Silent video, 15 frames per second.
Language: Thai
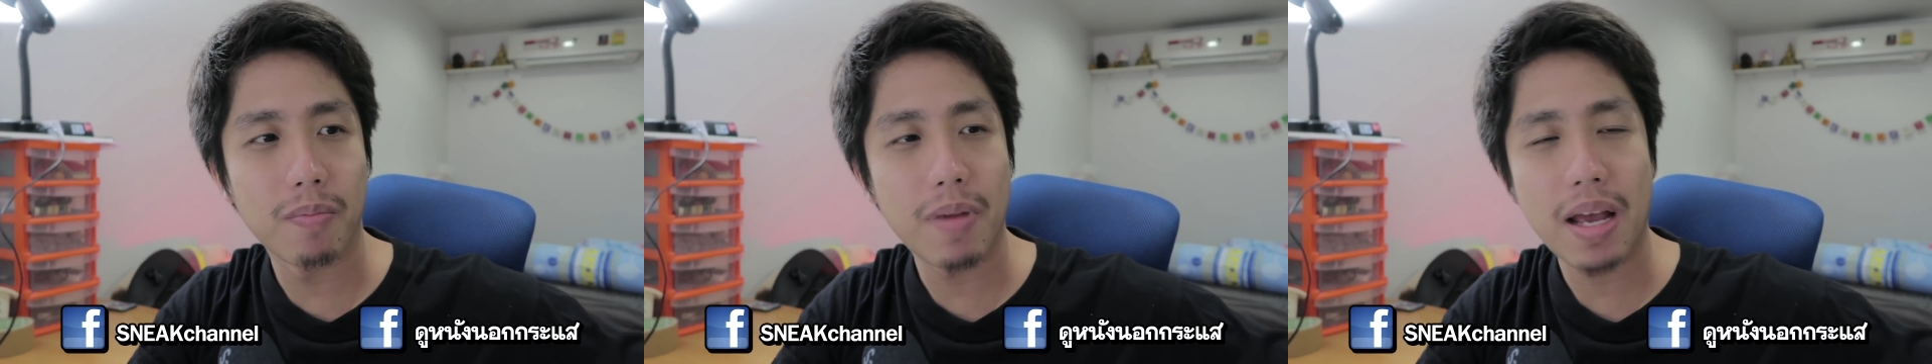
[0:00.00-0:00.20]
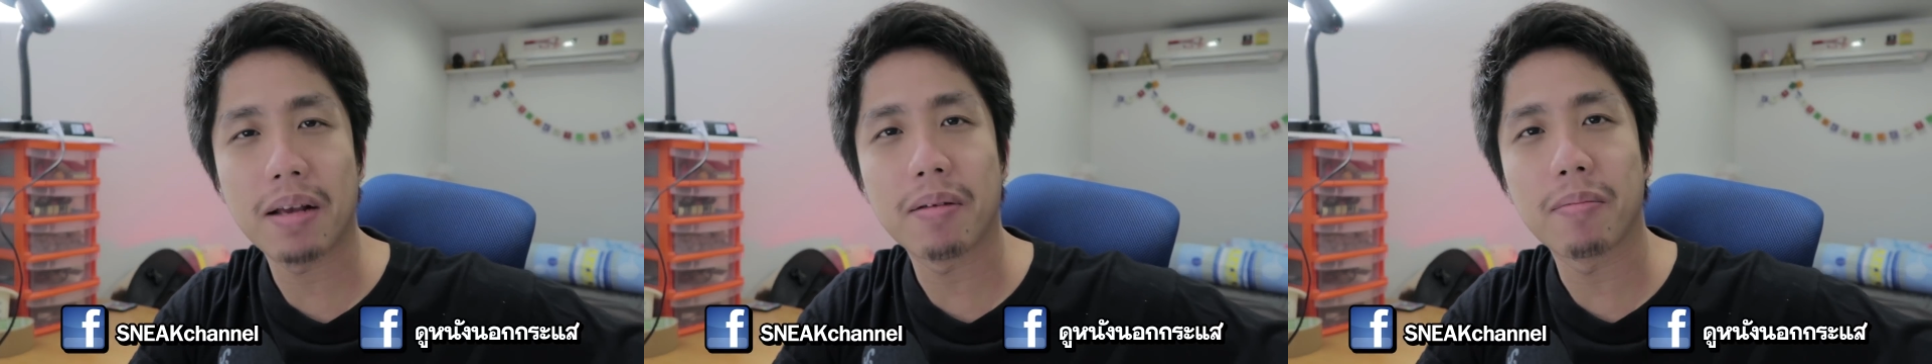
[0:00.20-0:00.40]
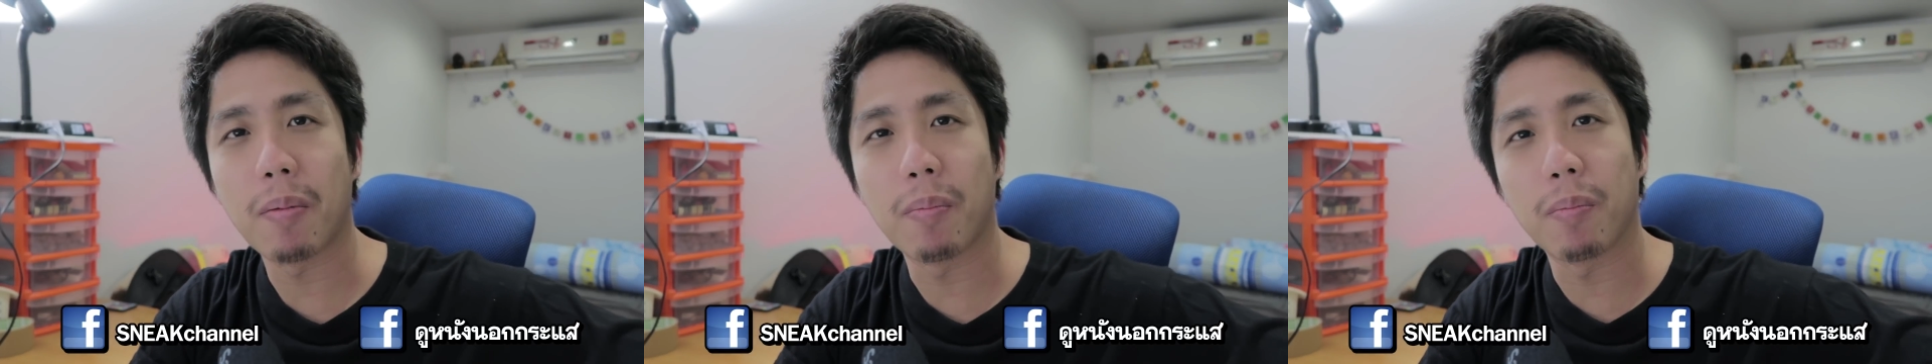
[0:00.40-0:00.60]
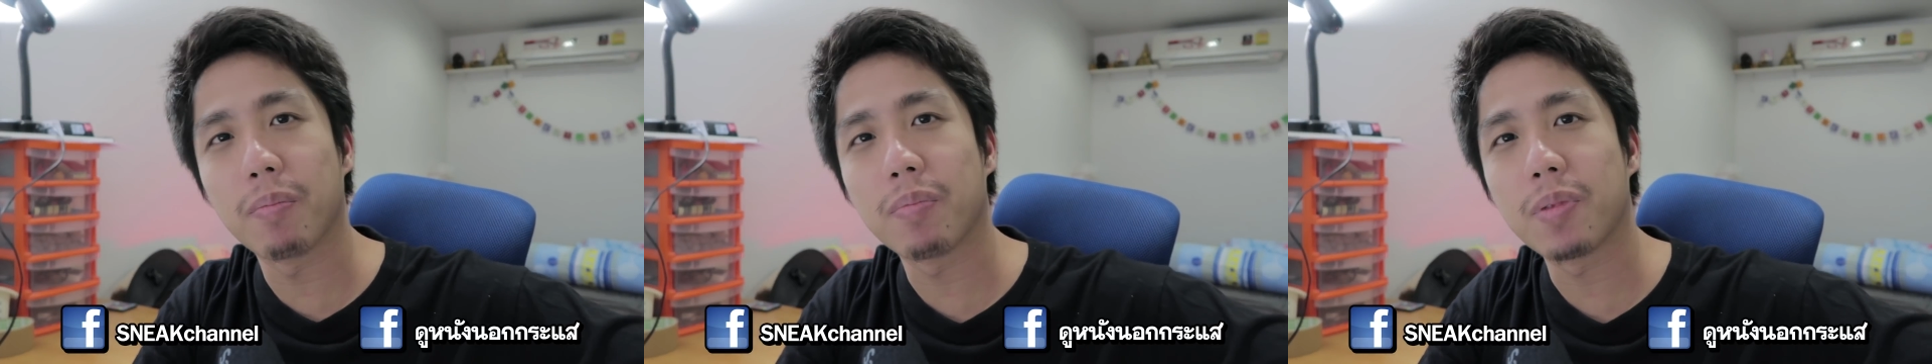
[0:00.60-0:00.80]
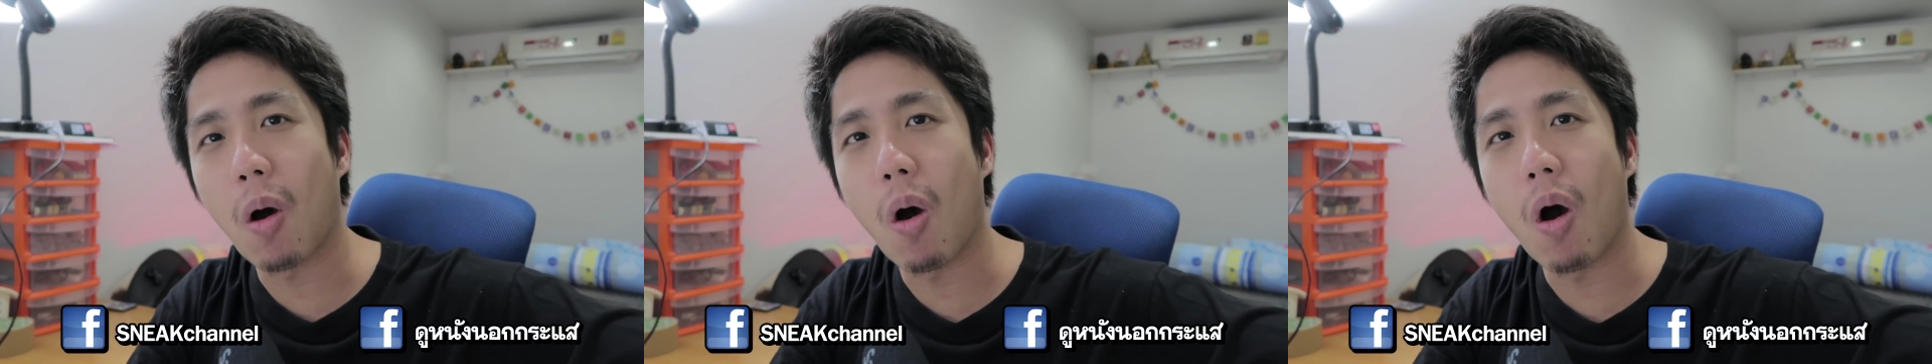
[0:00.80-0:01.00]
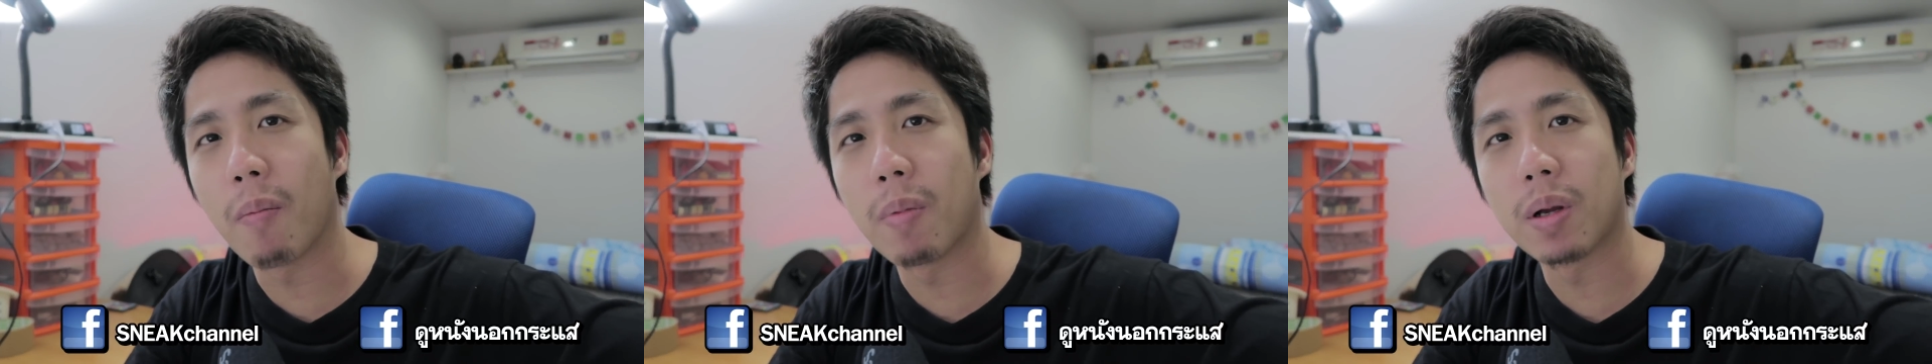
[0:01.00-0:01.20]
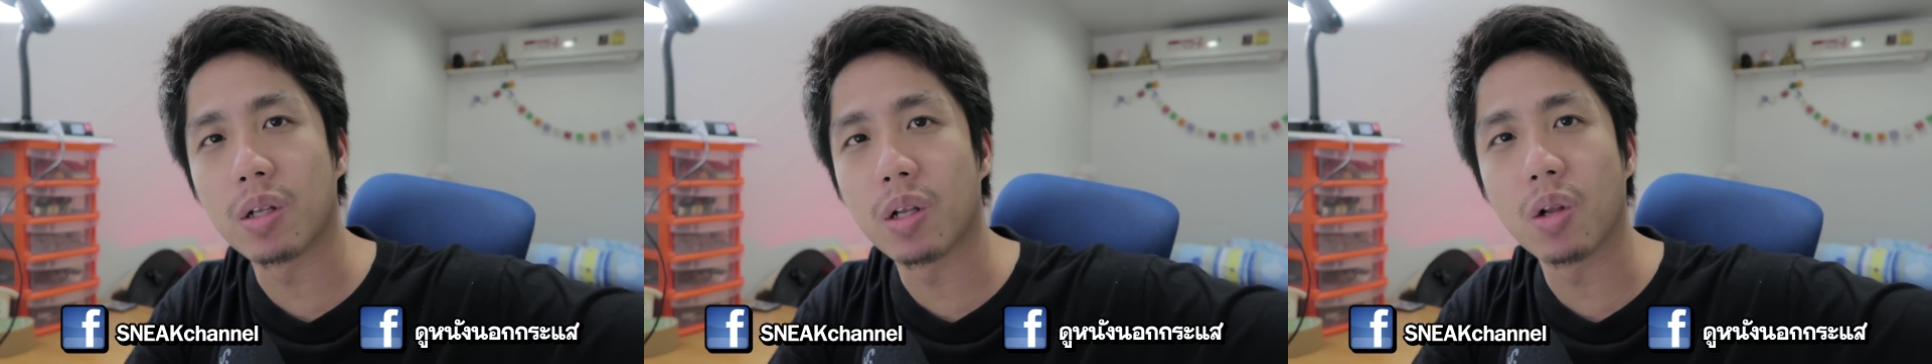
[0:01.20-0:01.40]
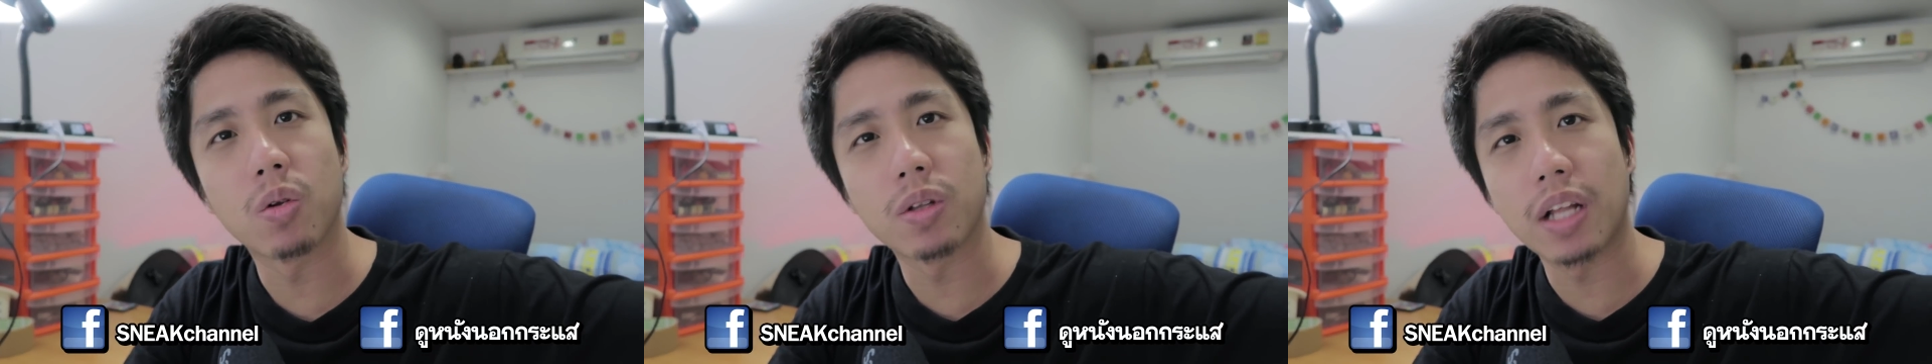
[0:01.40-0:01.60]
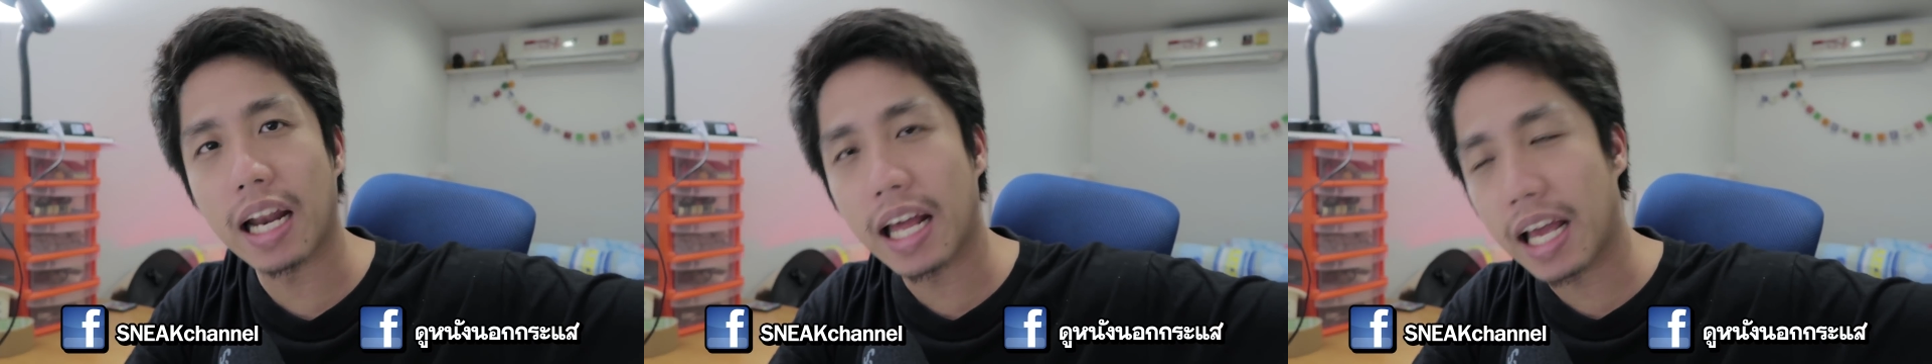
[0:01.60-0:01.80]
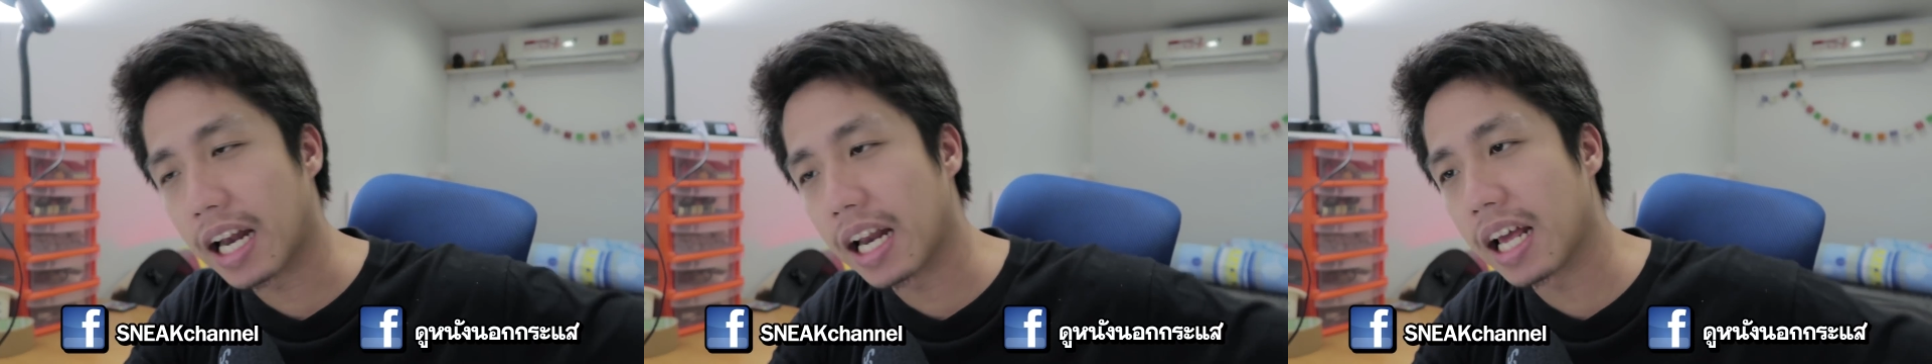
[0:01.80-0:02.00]
แม่งแบบต่อมาลงทะ
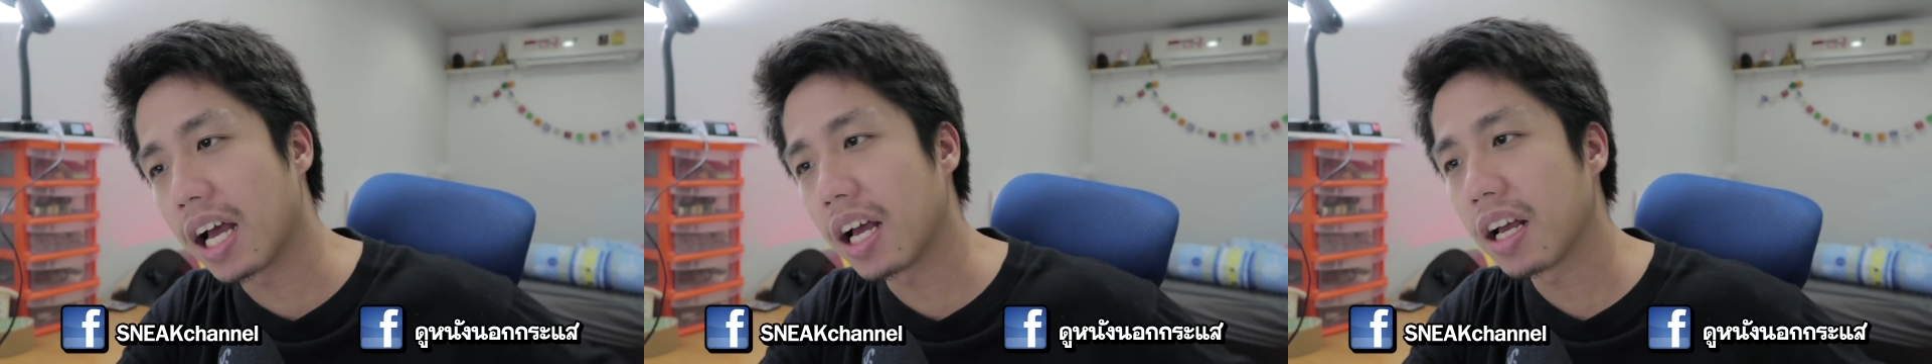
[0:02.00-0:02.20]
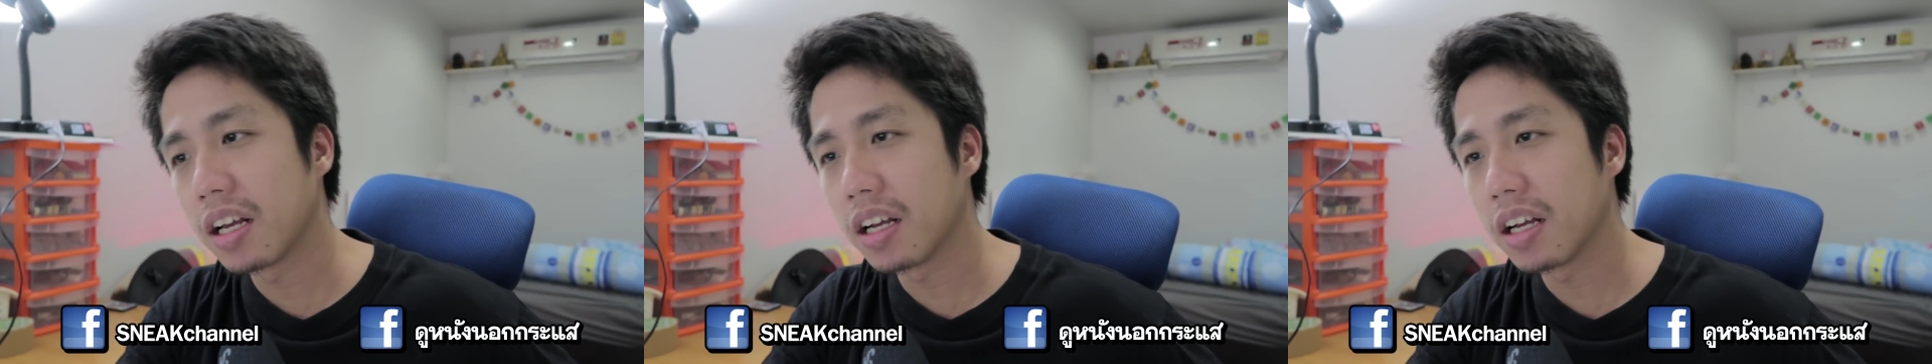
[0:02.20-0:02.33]
เลเลยอะ